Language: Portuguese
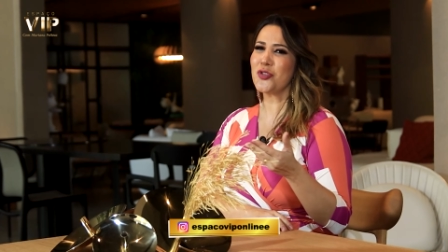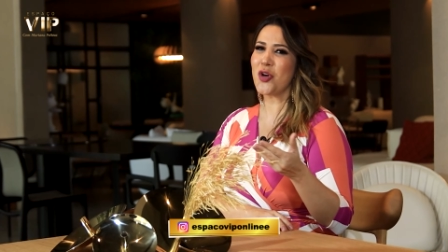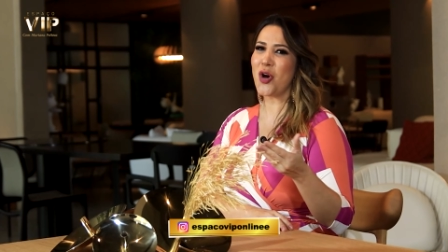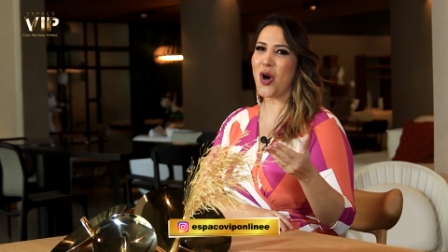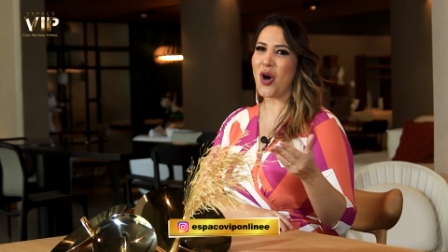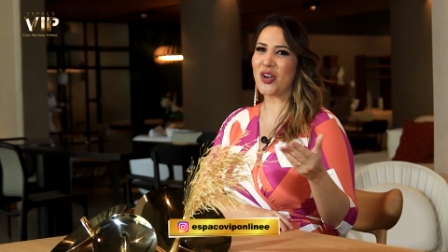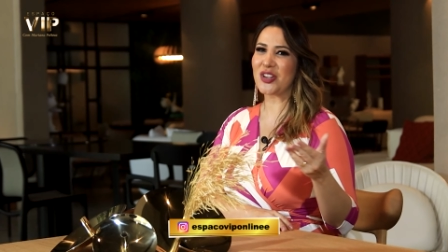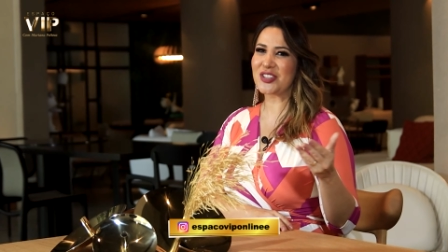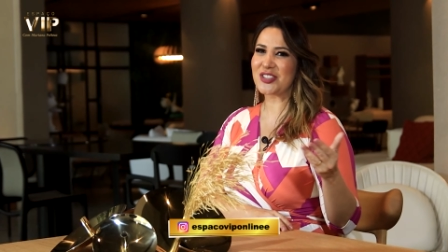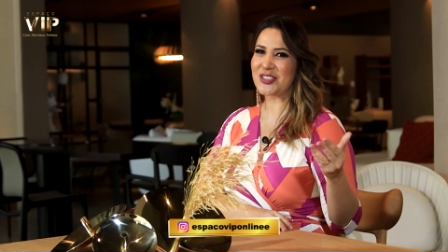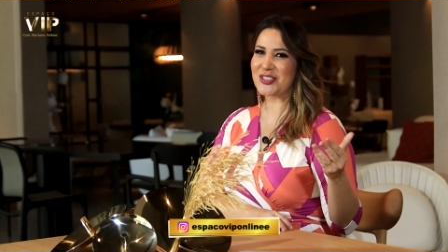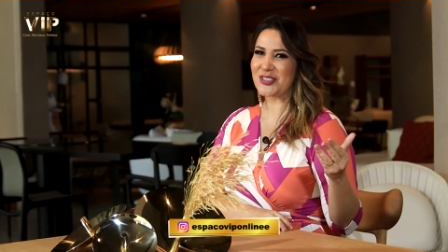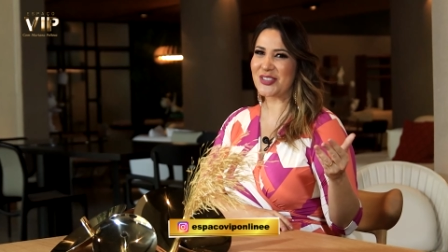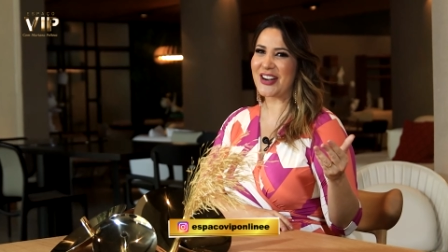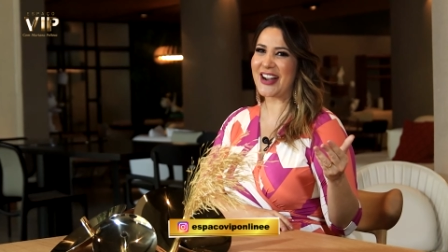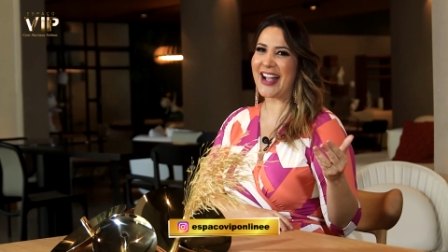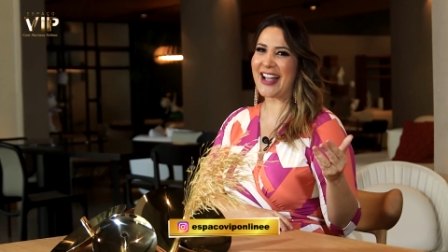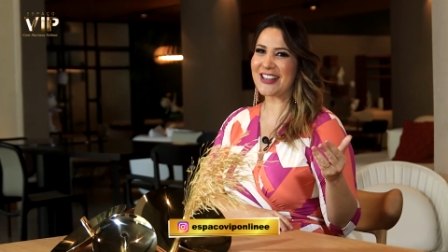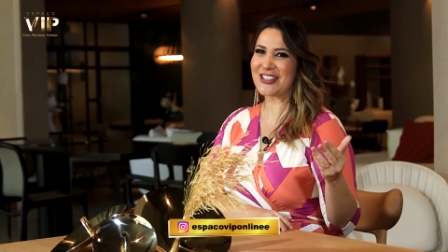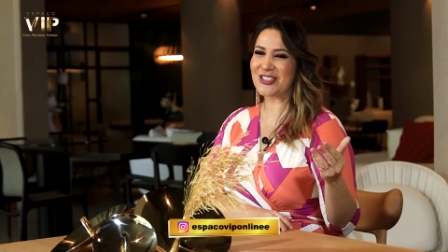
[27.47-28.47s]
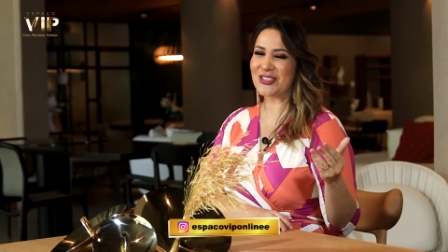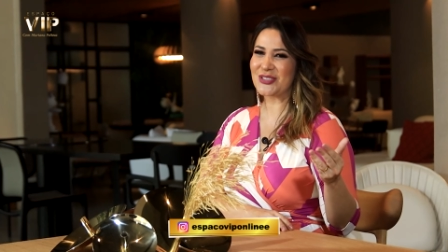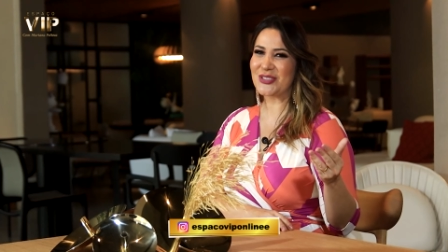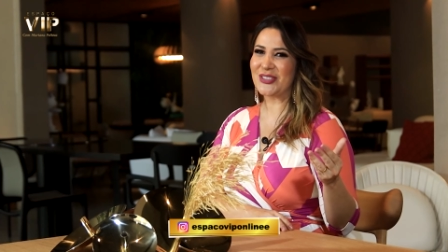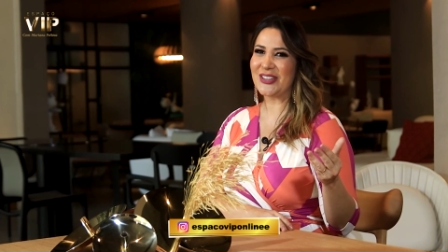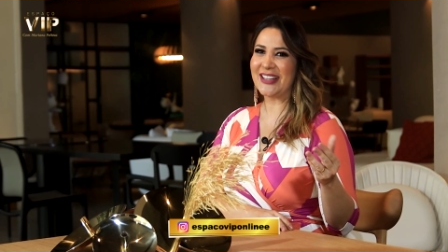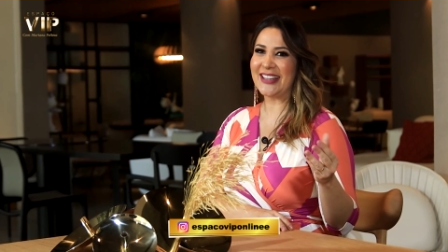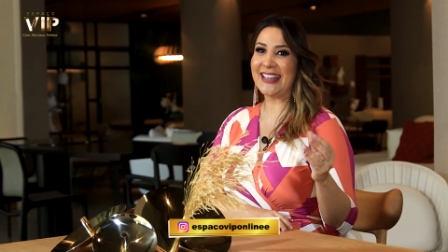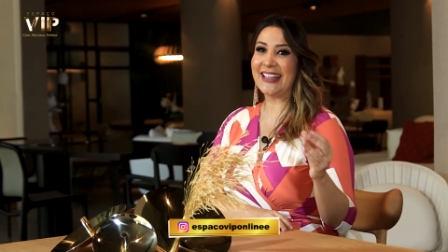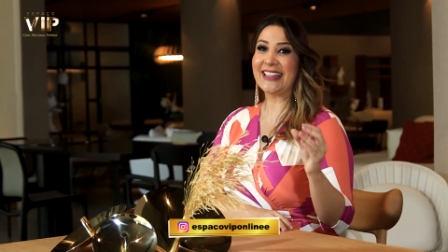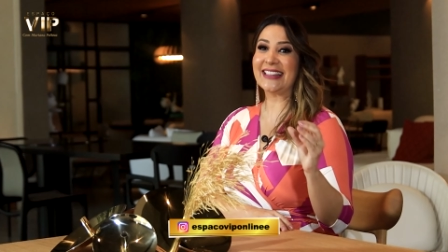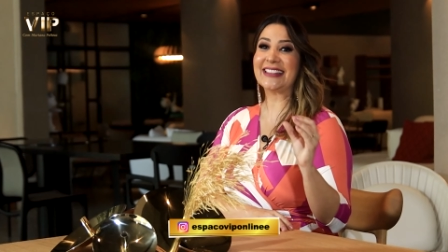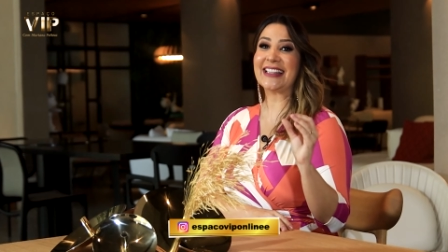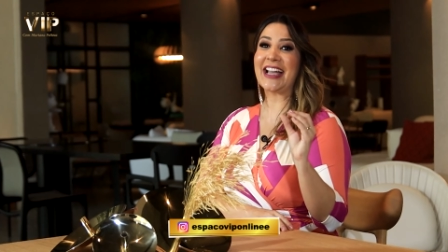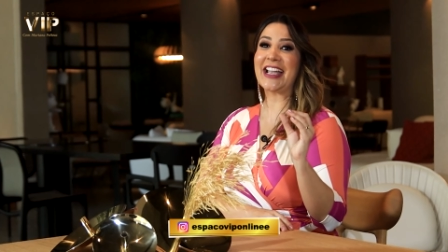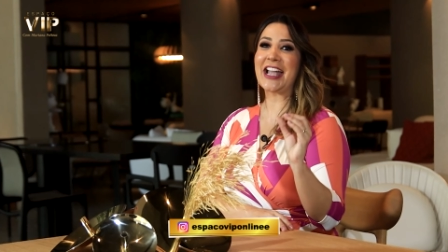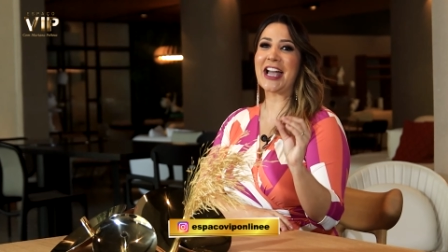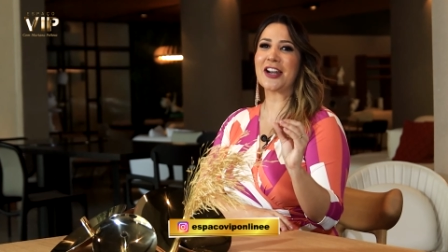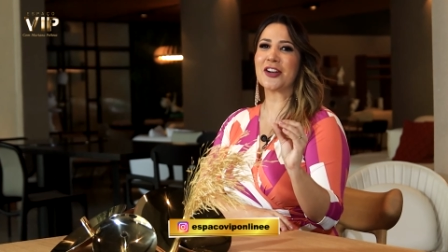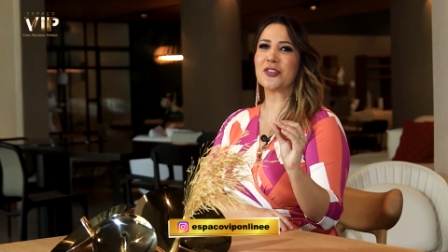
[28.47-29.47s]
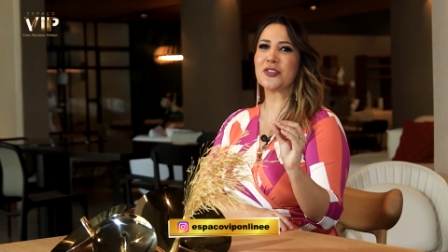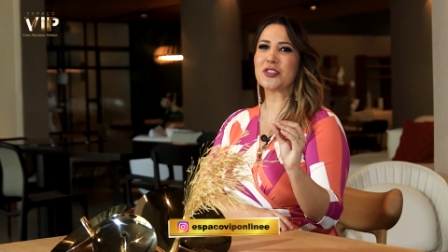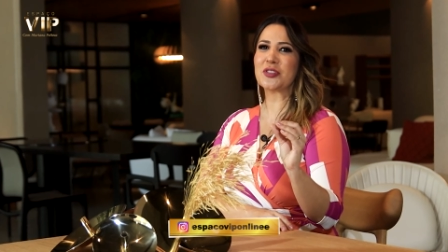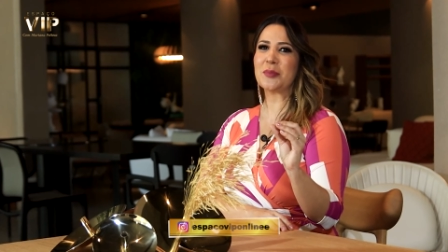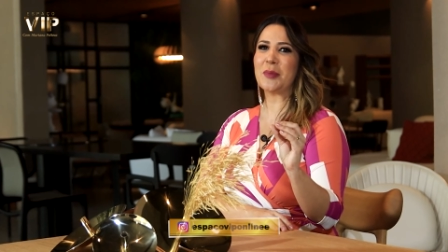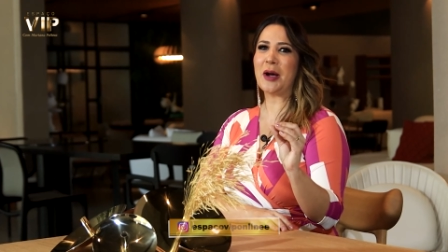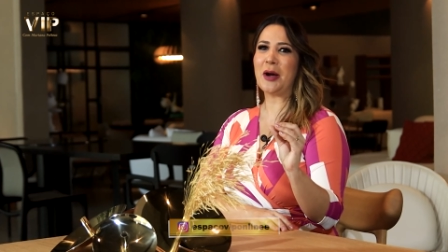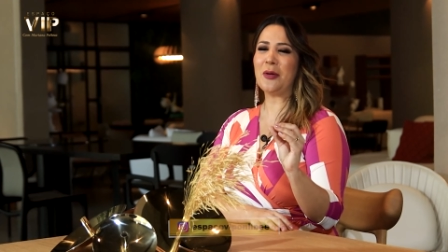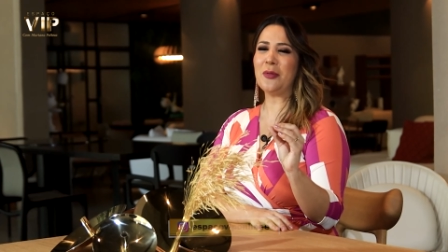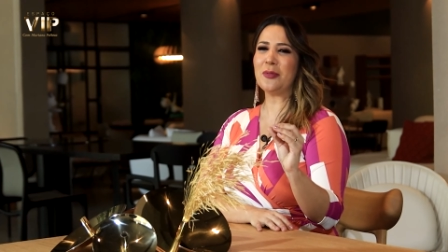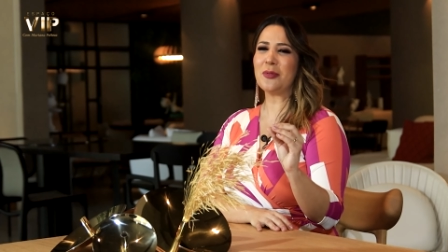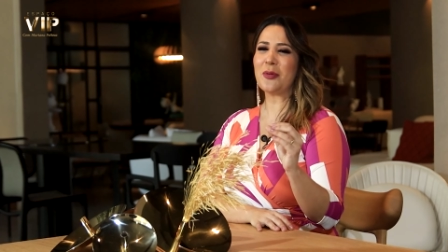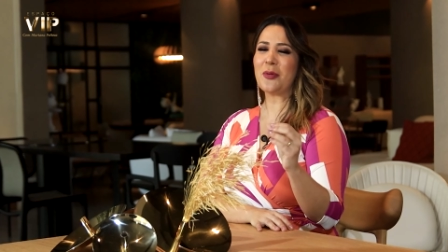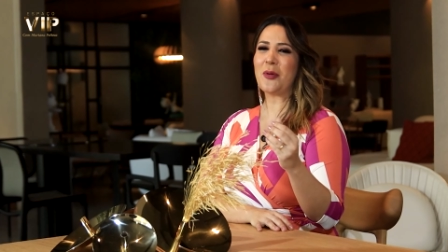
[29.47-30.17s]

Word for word: nosso caju. Nayara Guzmão,